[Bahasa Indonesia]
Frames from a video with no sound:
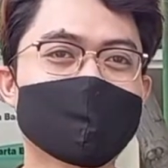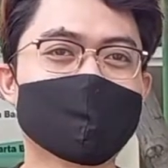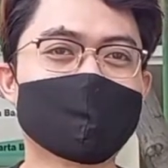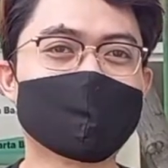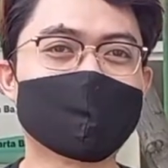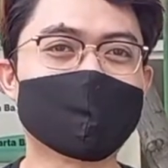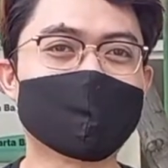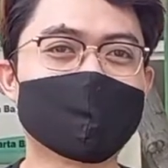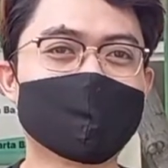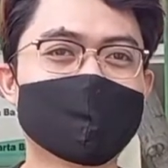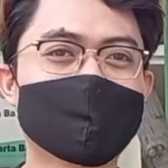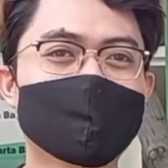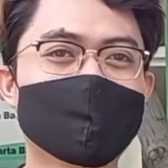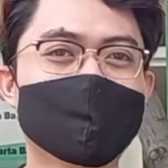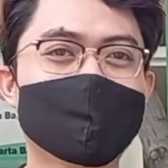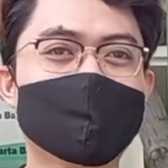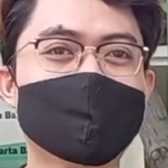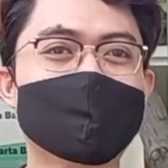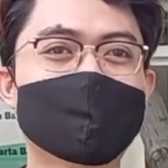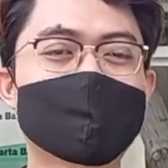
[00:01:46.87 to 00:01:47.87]
ini
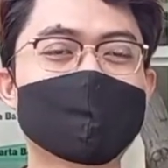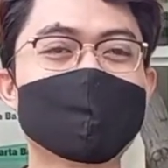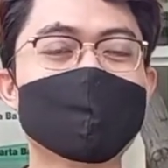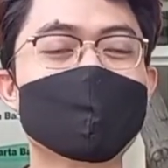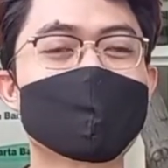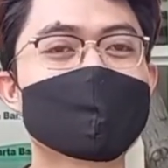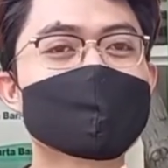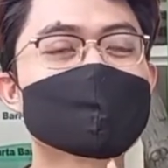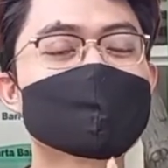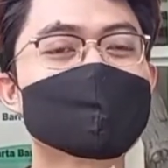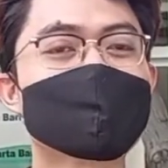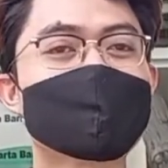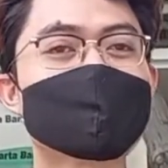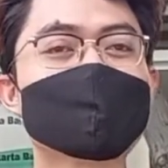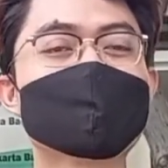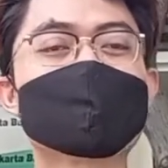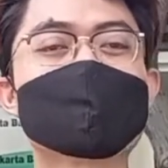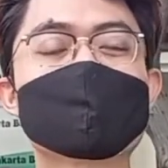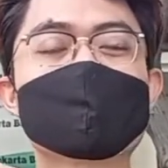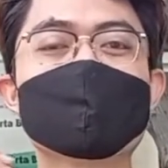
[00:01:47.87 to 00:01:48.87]
kulinernya mungkin
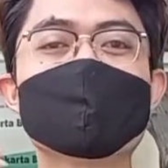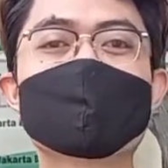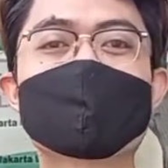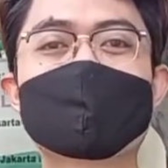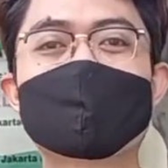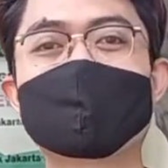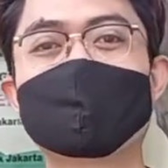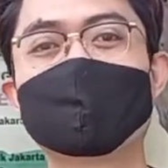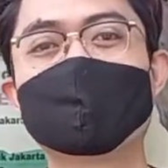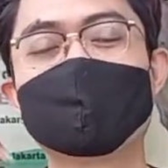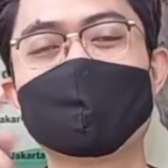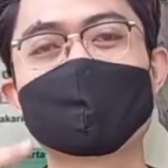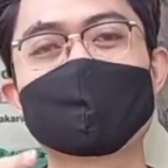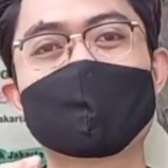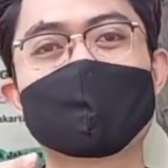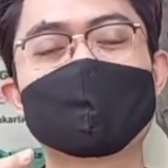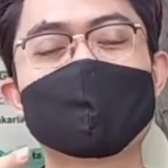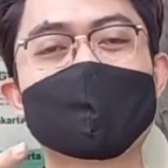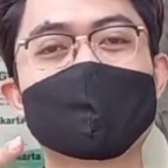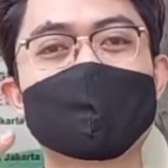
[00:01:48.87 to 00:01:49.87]
sebelumnya juga Koko pernah review
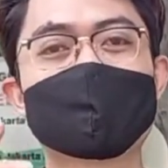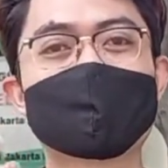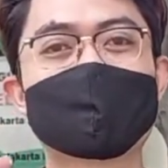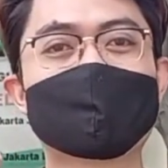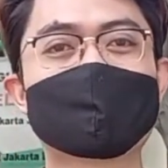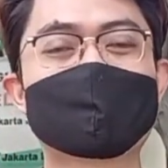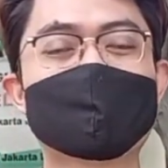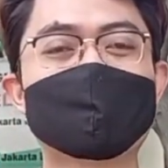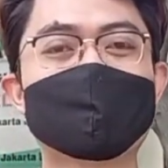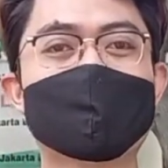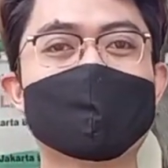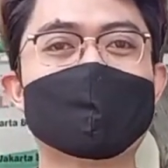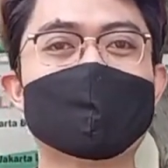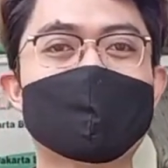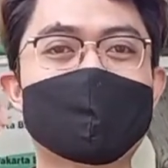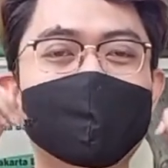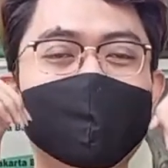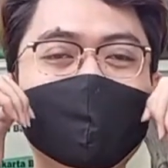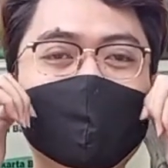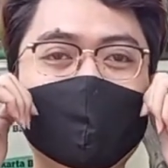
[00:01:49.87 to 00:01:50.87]
tapi kita
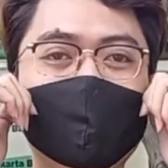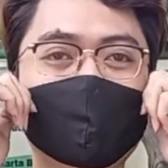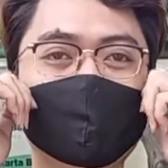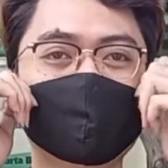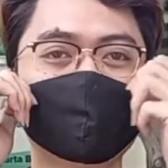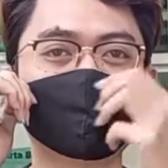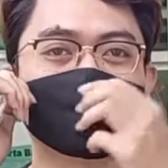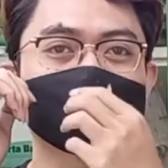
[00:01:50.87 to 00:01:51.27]
beda orang